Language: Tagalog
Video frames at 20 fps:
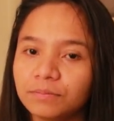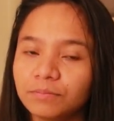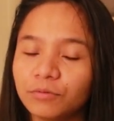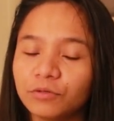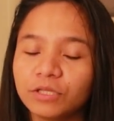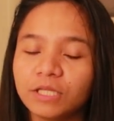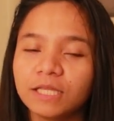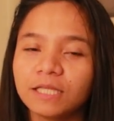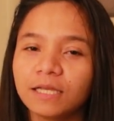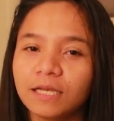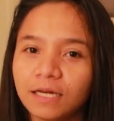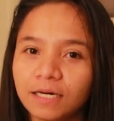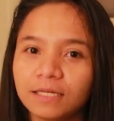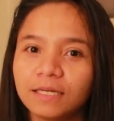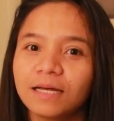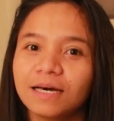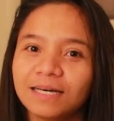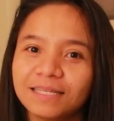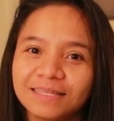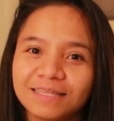Puti na lang
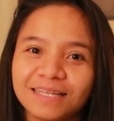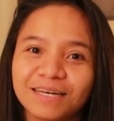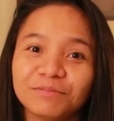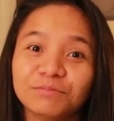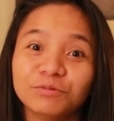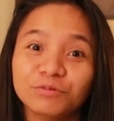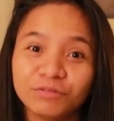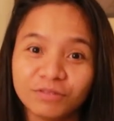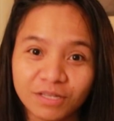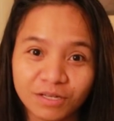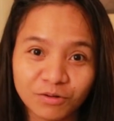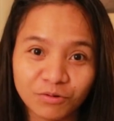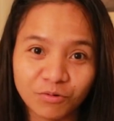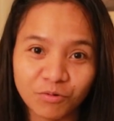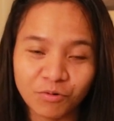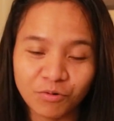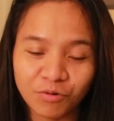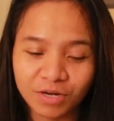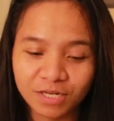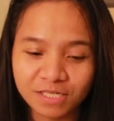na at nabutan
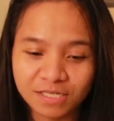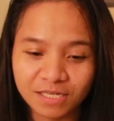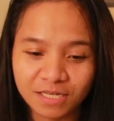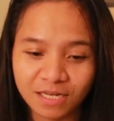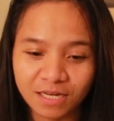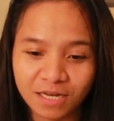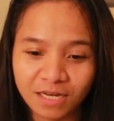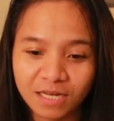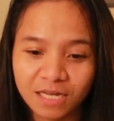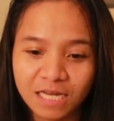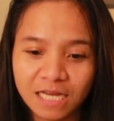ko kasi nga,